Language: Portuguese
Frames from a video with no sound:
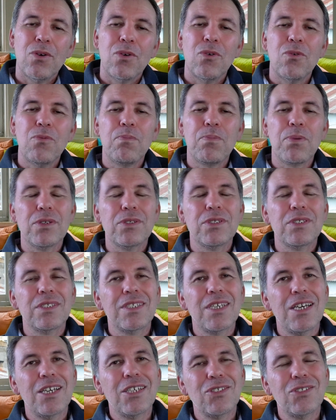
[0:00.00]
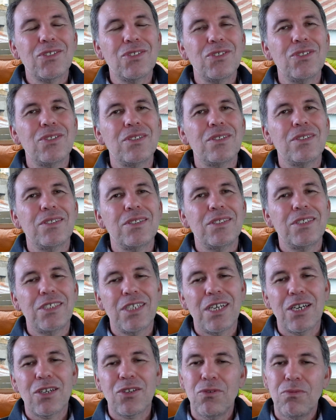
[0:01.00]
O processo
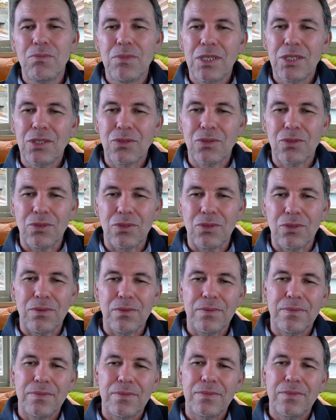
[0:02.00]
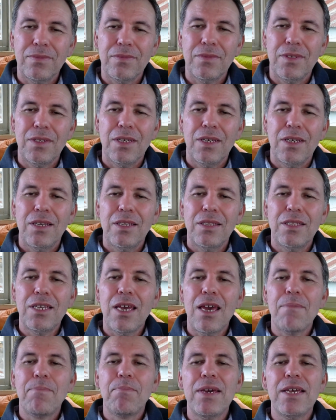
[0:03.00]
já começou. De
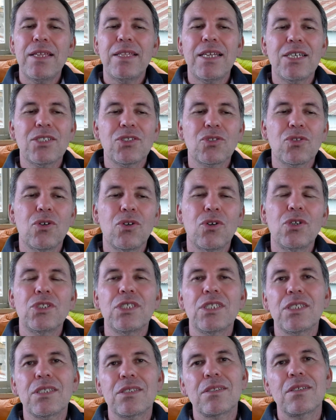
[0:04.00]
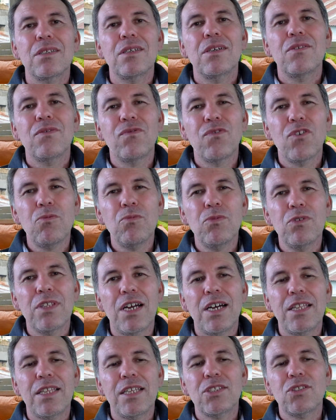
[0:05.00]
repente, as coisas vão
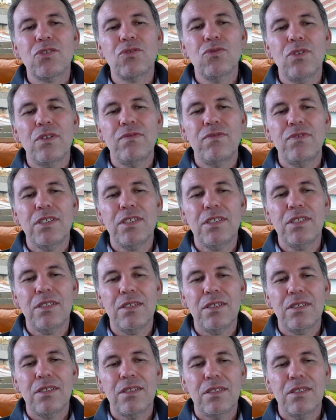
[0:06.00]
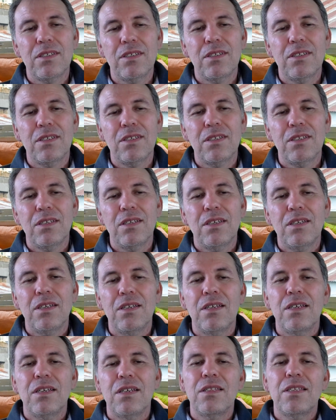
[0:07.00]
mudar na sua vida.
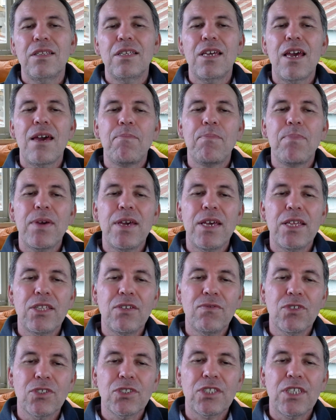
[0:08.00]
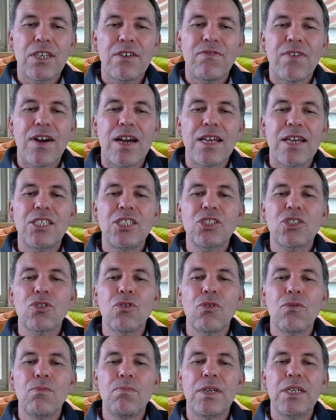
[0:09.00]
De repente, você vai
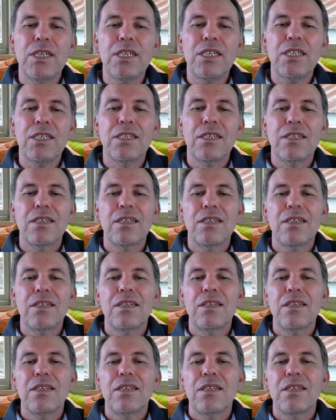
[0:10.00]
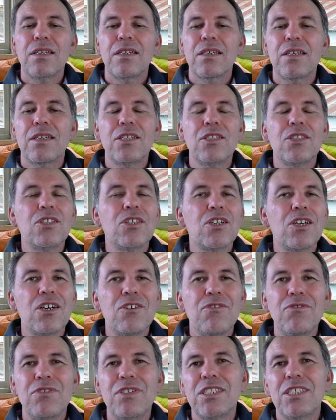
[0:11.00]
descobrir que
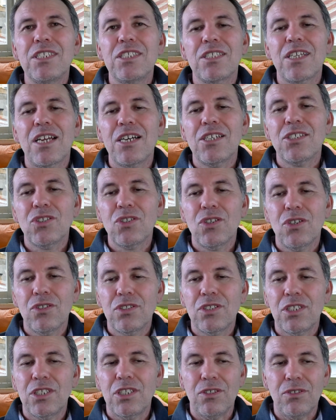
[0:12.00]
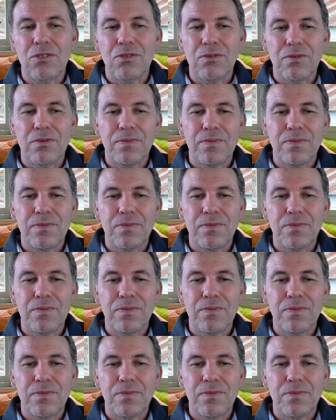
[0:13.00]
não está sozinho.